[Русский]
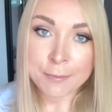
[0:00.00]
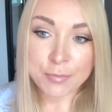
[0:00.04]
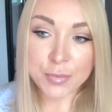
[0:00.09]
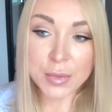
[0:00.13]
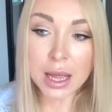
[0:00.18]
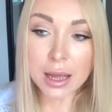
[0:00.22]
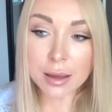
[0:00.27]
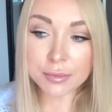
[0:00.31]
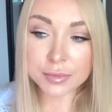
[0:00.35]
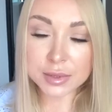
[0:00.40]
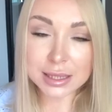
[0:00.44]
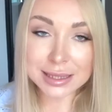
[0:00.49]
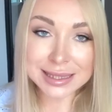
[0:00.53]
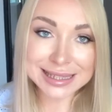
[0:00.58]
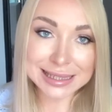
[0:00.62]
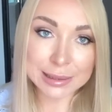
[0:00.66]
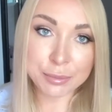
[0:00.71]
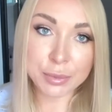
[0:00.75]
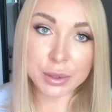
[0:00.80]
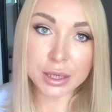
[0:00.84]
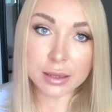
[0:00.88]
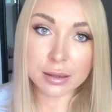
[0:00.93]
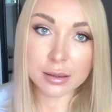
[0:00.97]
Там
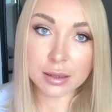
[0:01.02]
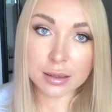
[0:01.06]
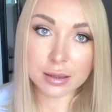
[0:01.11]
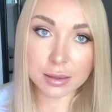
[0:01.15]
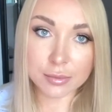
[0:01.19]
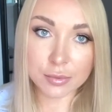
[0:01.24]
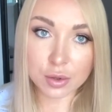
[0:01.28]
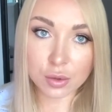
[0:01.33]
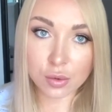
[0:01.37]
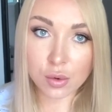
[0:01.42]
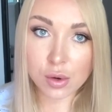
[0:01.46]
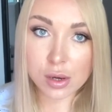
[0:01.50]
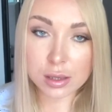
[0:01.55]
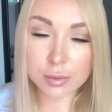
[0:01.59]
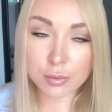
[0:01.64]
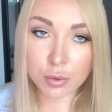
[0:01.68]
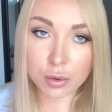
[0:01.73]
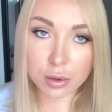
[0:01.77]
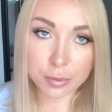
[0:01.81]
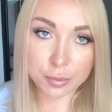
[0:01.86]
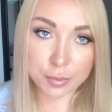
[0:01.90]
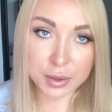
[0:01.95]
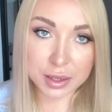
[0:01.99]
дисциплина, там другой
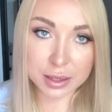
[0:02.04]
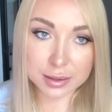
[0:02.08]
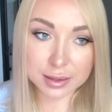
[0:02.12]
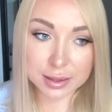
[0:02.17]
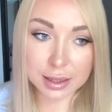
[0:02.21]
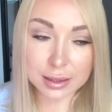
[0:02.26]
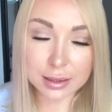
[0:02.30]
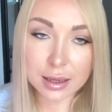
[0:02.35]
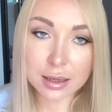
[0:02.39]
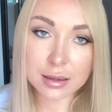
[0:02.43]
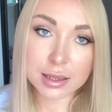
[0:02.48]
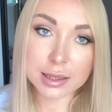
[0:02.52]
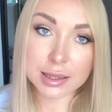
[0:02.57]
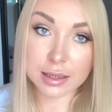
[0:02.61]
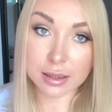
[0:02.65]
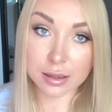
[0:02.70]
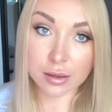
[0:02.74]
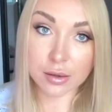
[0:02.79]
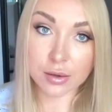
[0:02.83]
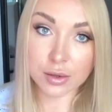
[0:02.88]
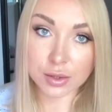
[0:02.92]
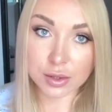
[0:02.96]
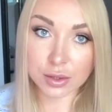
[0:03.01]
отбор персонала
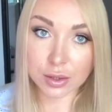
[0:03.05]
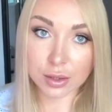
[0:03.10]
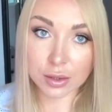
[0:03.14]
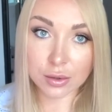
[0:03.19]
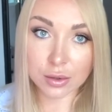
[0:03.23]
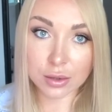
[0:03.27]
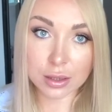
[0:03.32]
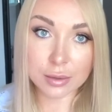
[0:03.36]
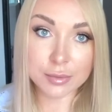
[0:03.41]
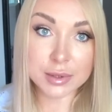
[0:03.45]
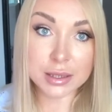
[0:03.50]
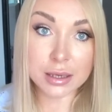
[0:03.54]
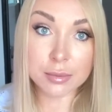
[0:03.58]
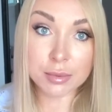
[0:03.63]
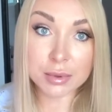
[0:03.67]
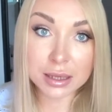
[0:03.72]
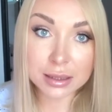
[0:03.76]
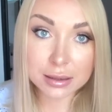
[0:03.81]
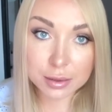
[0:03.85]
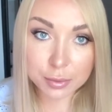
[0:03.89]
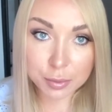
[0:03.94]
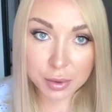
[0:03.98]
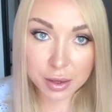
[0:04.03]
серьезно идет, там
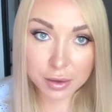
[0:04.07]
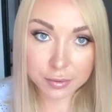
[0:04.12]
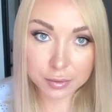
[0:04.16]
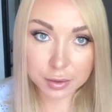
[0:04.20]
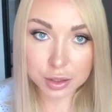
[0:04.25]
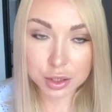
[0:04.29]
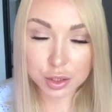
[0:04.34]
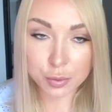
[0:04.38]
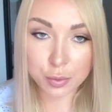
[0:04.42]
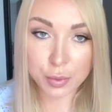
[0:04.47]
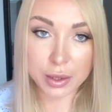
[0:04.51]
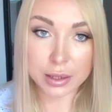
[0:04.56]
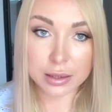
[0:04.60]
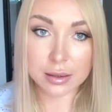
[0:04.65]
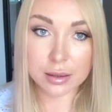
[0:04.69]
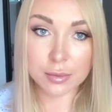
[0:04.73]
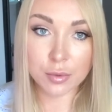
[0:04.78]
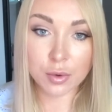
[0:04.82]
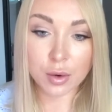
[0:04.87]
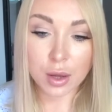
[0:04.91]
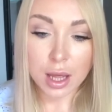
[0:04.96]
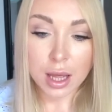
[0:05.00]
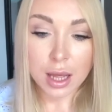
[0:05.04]
зарплаты повыше,
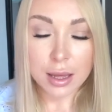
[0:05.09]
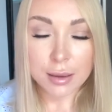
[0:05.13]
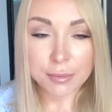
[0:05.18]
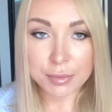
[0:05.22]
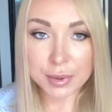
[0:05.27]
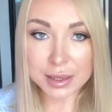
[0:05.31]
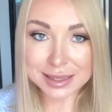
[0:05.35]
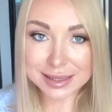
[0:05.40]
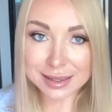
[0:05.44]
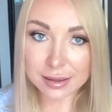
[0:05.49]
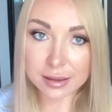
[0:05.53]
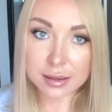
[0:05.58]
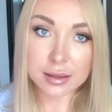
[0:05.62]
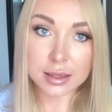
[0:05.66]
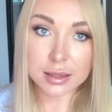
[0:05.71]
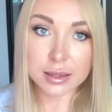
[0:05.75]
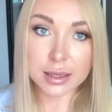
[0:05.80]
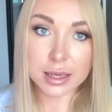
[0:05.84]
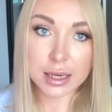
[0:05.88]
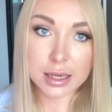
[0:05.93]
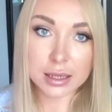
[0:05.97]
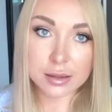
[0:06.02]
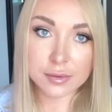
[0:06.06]
поэтому персонал
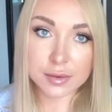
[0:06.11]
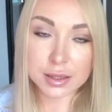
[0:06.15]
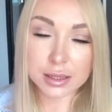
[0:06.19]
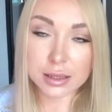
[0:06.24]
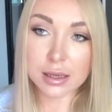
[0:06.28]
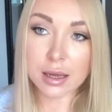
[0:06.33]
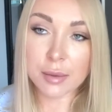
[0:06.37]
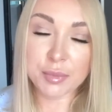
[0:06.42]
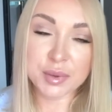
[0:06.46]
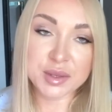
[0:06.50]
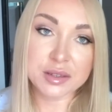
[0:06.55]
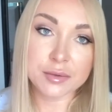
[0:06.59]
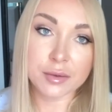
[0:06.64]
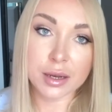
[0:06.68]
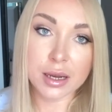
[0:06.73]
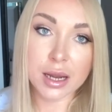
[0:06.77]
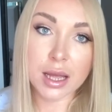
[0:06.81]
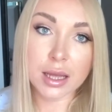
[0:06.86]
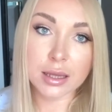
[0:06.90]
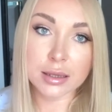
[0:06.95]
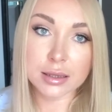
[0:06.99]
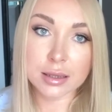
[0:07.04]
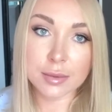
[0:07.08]
отеля не всегда позволяет